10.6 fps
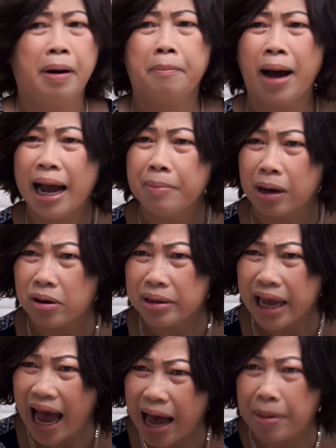mà mai mà có
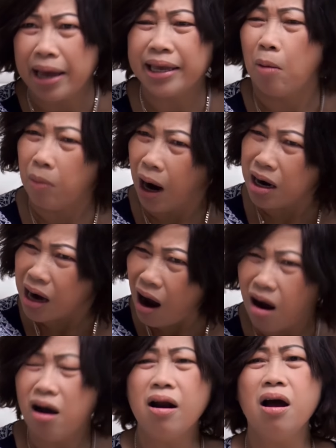cha mẹ chồng ở
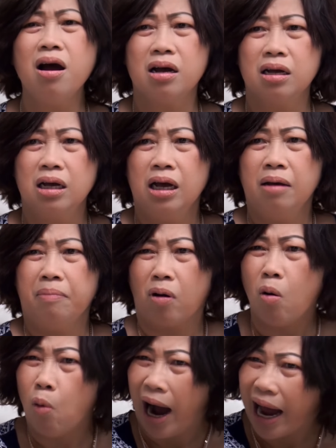đó đó mà
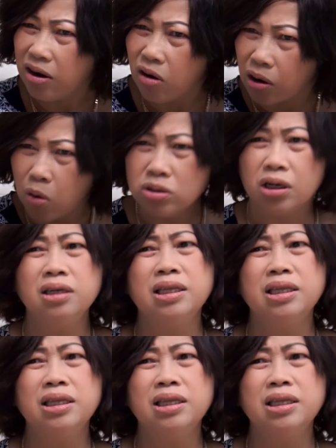có hoàng anh nó còn đối